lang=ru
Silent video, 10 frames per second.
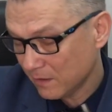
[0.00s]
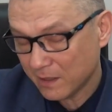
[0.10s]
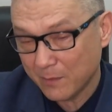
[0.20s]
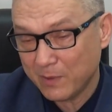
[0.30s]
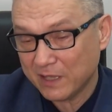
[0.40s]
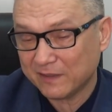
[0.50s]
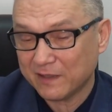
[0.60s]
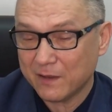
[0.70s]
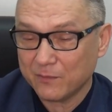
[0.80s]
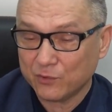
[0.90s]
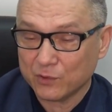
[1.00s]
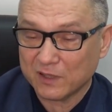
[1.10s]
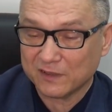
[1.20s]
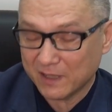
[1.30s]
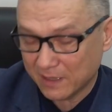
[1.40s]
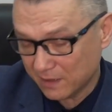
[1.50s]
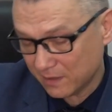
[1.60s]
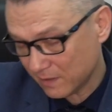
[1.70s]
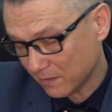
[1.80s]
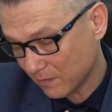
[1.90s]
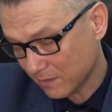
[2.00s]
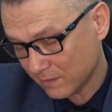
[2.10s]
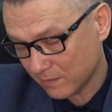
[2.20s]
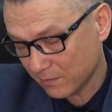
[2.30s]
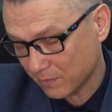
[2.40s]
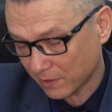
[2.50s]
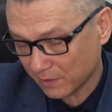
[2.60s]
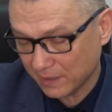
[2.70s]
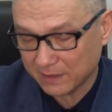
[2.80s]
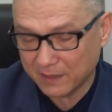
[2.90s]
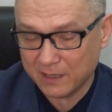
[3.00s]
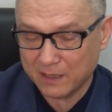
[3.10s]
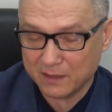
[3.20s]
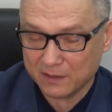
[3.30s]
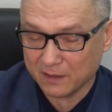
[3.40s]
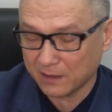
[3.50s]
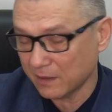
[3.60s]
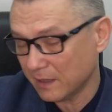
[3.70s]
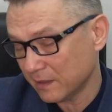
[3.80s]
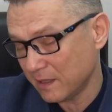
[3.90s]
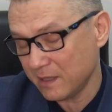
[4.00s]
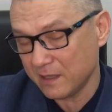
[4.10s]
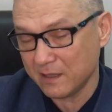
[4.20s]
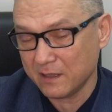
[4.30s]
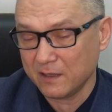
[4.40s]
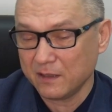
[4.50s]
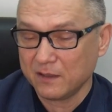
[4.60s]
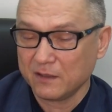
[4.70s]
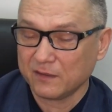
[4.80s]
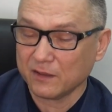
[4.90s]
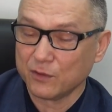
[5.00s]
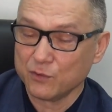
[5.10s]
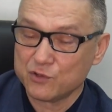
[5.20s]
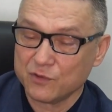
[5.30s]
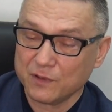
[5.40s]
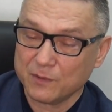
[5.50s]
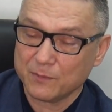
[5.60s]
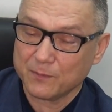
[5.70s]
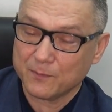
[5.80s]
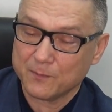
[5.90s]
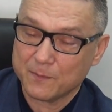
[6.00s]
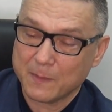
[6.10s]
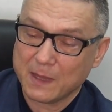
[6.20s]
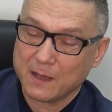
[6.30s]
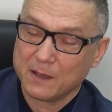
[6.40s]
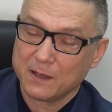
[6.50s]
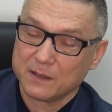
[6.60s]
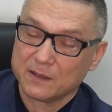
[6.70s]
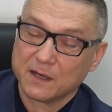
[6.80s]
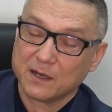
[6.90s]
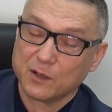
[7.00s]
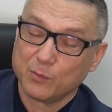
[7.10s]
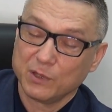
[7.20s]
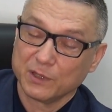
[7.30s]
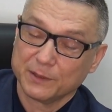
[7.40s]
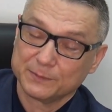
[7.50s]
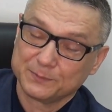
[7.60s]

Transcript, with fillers: Опять ставим все назад, прокладки, накладки, закручиваем так, как было.